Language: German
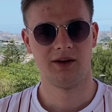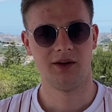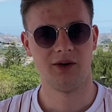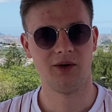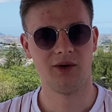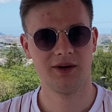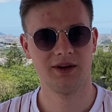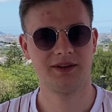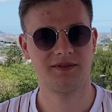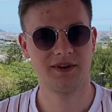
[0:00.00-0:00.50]

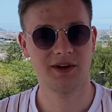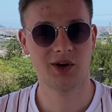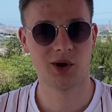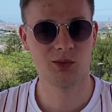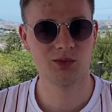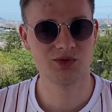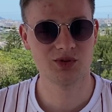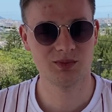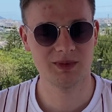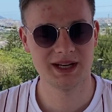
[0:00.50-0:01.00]
Und wir
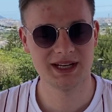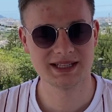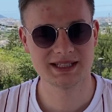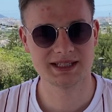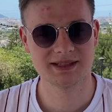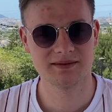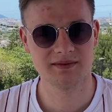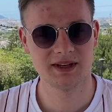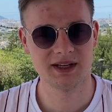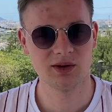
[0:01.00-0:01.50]
kommen zum
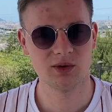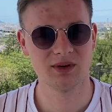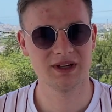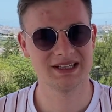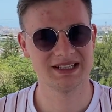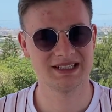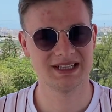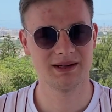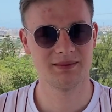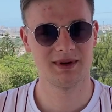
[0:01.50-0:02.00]
nächsten Video.
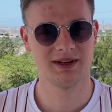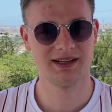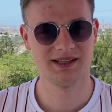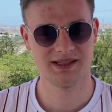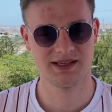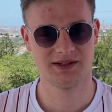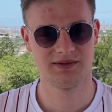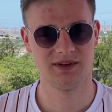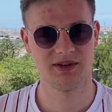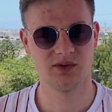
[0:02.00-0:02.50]
Das Thema
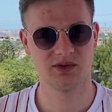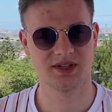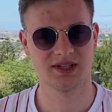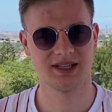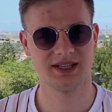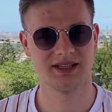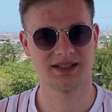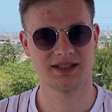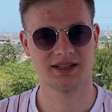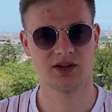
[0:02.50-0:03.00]
dieses Videos
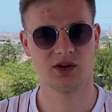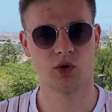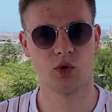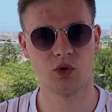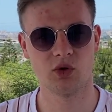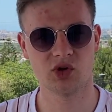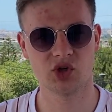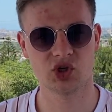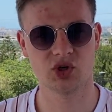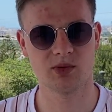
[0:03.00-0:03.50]
ist
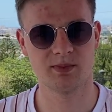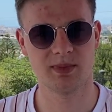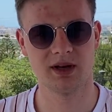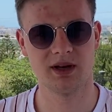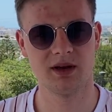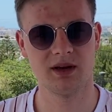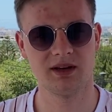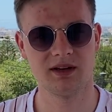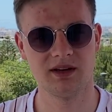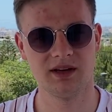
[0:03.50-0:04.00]

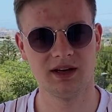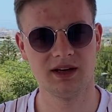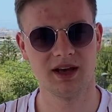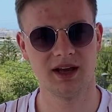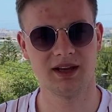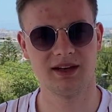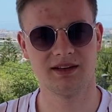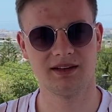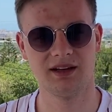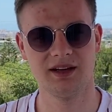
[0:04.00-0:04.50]
Coachability
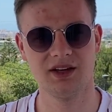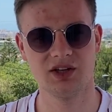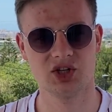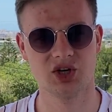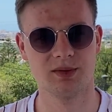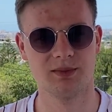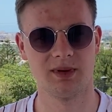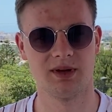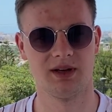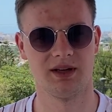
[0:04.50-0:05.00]
and
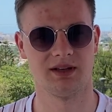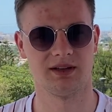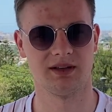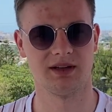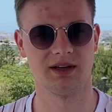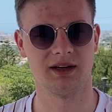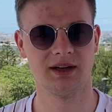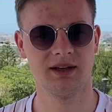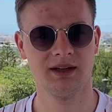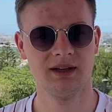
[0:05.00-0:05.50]

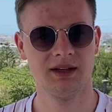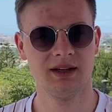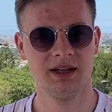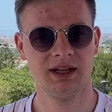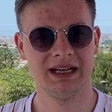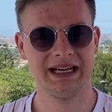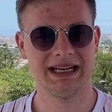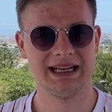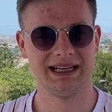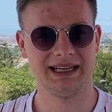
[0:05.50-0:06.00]
Teachability.
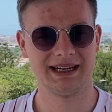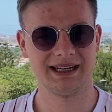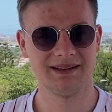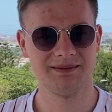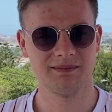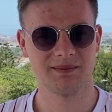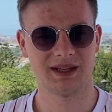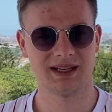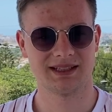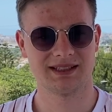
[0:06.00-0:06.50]

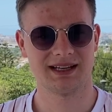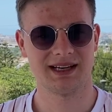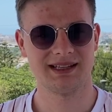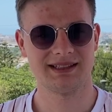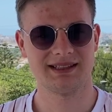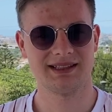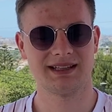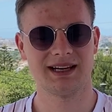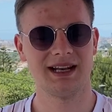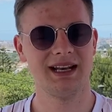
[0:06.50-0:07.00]
Ja, das
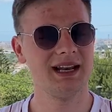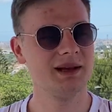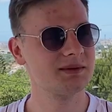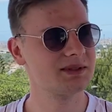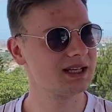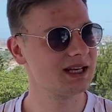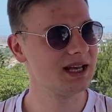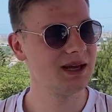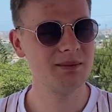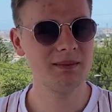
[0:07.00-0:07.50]
heißt, ich erlebe
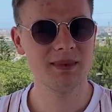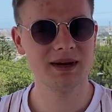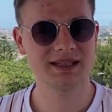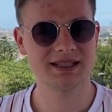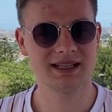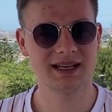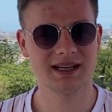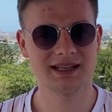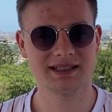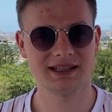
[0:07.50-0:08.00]
es immer
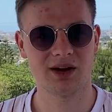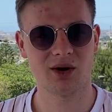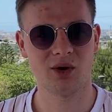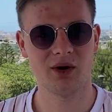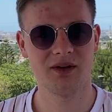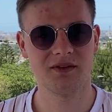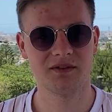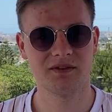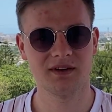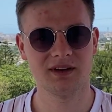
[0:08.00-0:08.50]
sehr, sehr
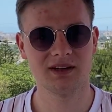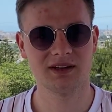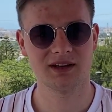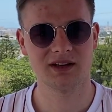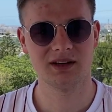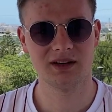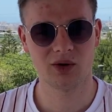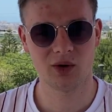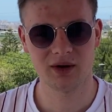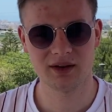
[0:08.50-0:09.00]
häufig.
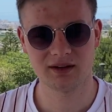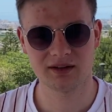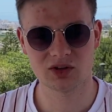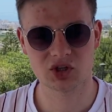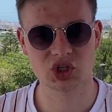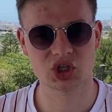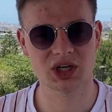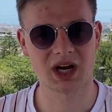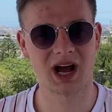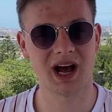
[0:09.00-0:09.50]
Leute
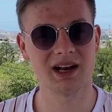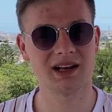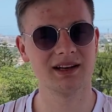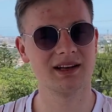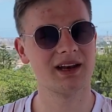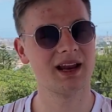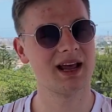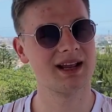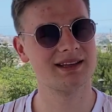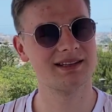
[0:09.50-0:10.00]

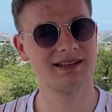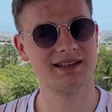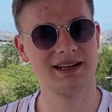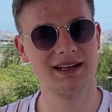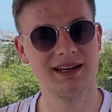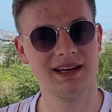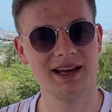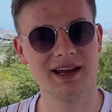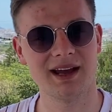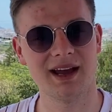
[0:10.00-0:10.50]
starten,
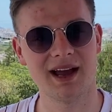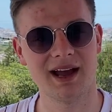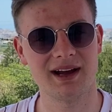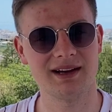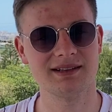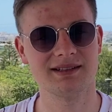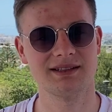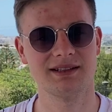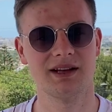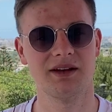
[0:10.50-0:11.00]
erzielen ihre
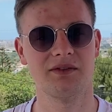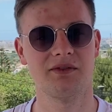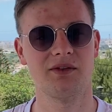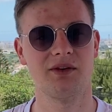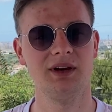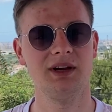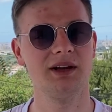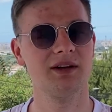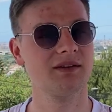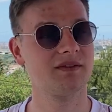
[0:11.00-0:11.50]
ersten
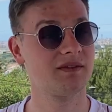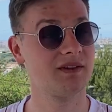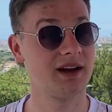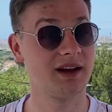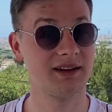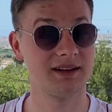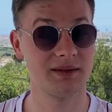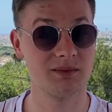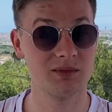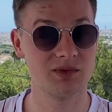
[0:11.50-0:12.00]
Erfolge,
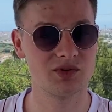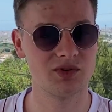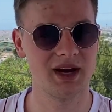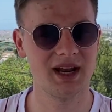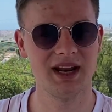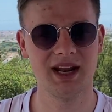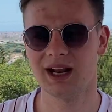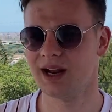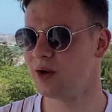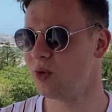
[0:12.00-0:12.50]
vielleicht im
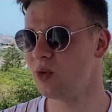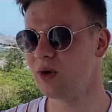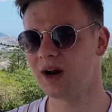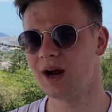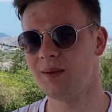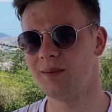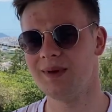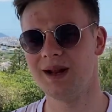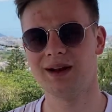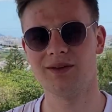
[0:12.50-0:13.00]
Trading
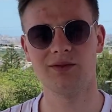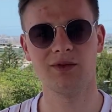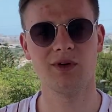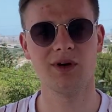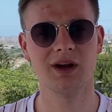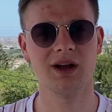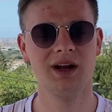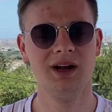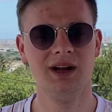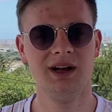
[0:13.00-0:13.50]
oder im
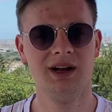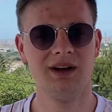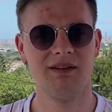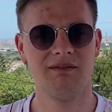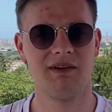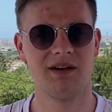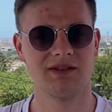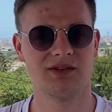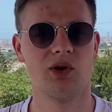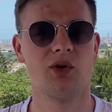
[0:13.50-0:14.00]
Network,
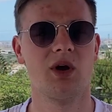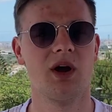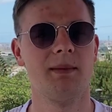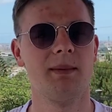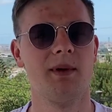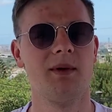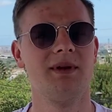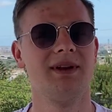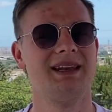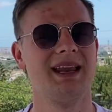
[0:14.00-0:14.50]
was auch
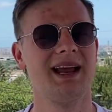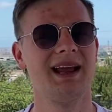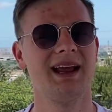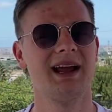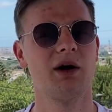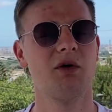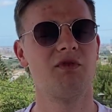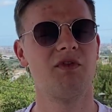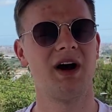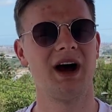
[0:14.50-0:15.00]
immer, und
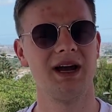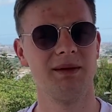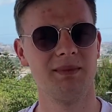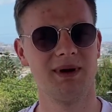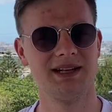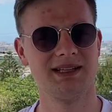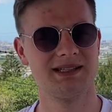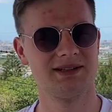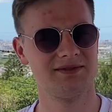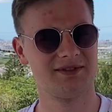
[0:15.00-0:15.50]
denken auf
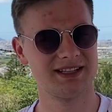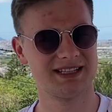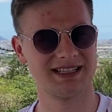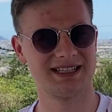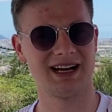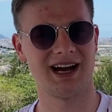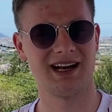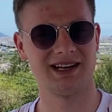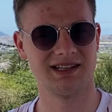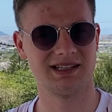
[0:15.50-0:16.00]
einmal, sie
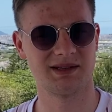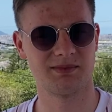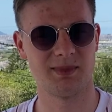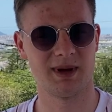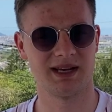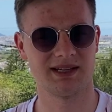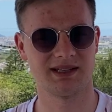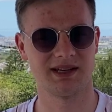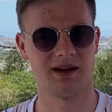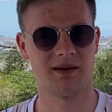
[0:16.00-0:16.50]
wissen alles
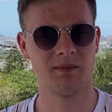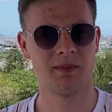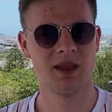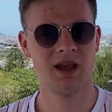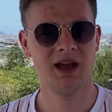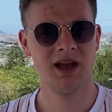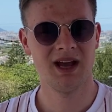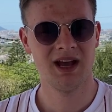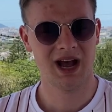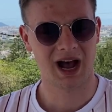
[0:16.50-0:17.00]
besser.
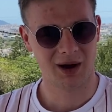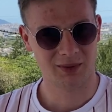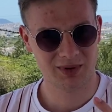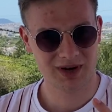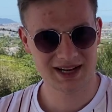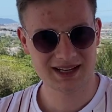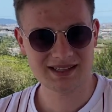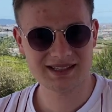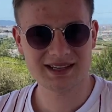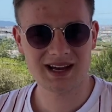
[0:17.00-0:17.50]
Aber
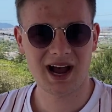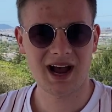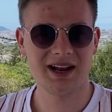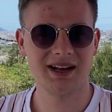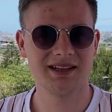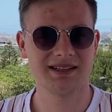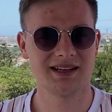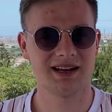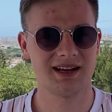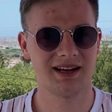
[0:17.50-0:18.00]
lass dir
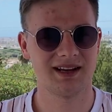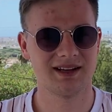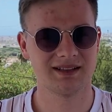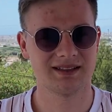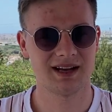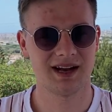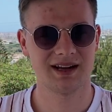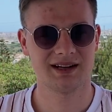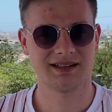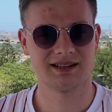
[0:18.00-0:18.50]
eine Sache
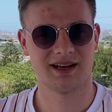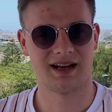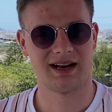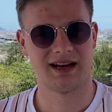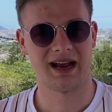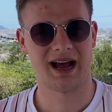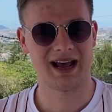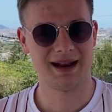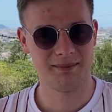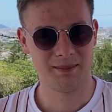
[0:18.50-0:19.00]
gesagt
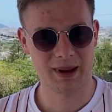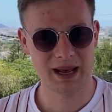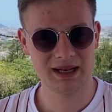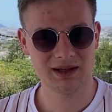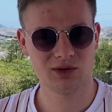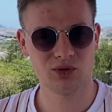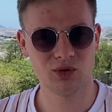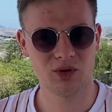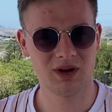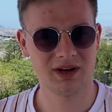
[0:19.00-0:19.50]
sein. Ein
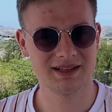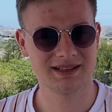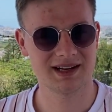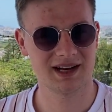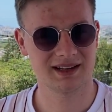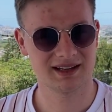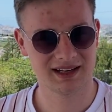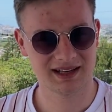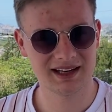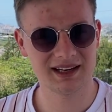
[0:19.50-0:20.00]
Mentor
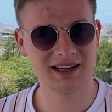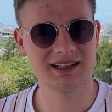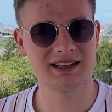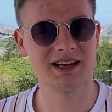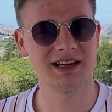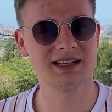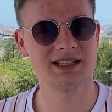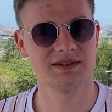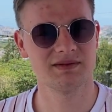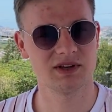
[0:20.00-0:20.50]
sagt dir nicht
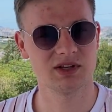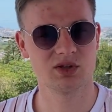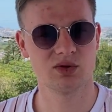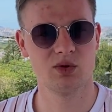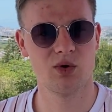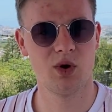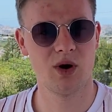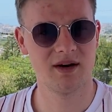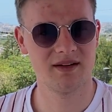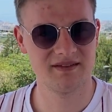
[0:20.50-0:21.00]
das, was du
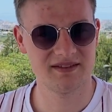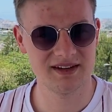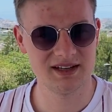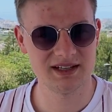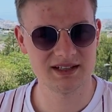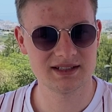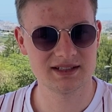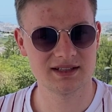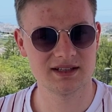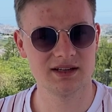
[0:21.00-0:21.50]
hören
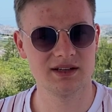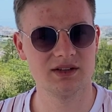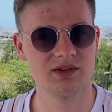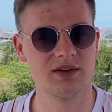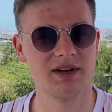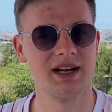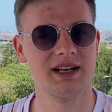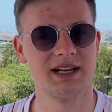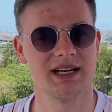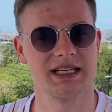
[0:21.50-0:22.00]
willst,
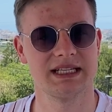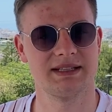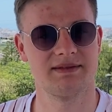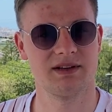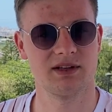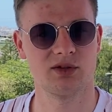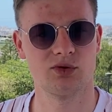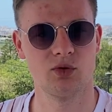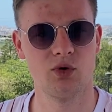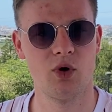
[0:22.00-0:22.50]
sondern das,
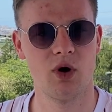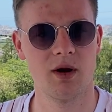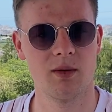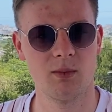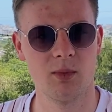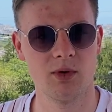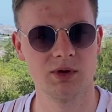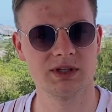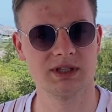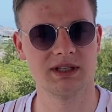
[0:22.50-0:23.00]
was du hören
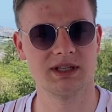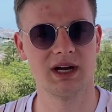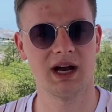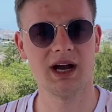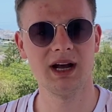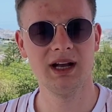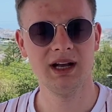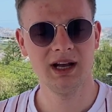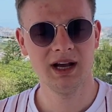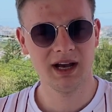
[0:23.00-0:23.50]
musst,
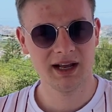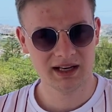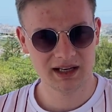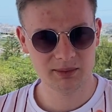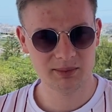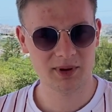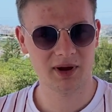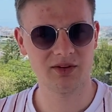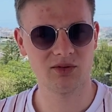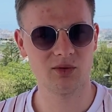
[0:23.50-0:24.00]
ja? Die
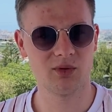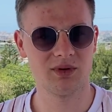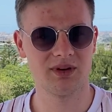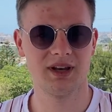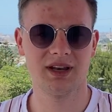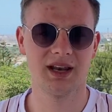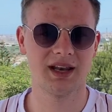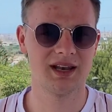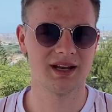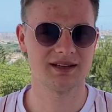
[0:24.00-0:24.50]
Person, die
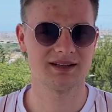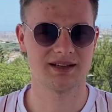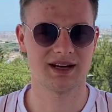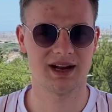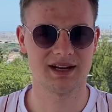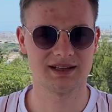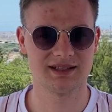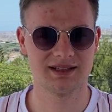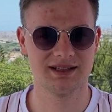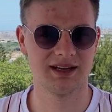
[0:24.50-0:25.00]
dir das
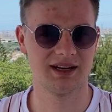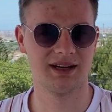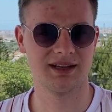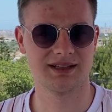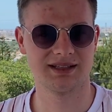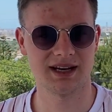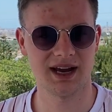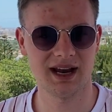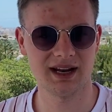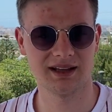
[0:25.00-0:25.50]
Ganze hier
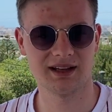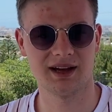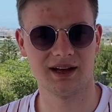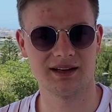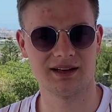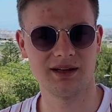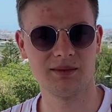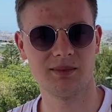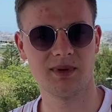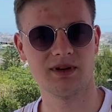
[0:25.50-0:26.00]
gezeigt
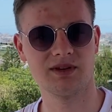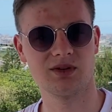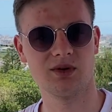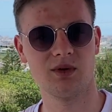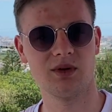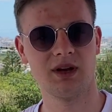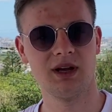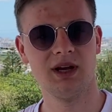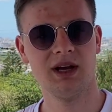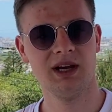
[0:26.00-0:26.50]
hat, die
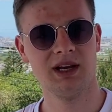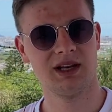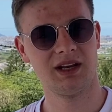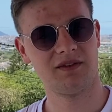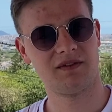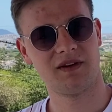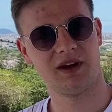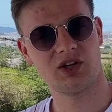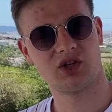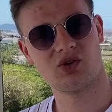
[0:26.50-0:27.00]
Person, die
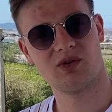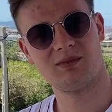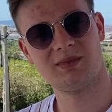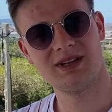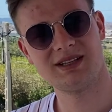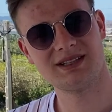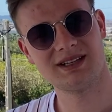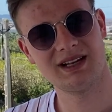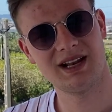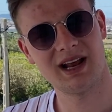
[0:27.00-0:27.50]
vielleicht schon ein
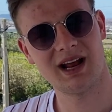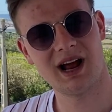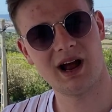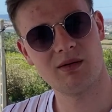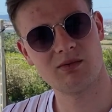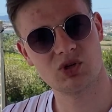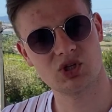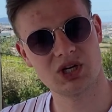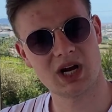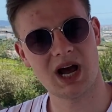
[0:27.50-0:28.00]
bisschen länger
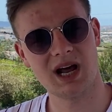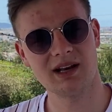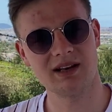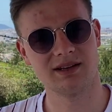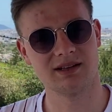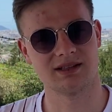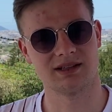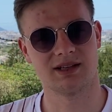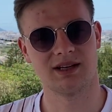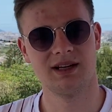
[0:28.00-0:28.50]
am Start
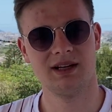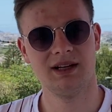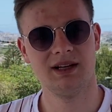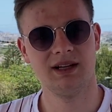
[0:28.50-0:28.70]
ist,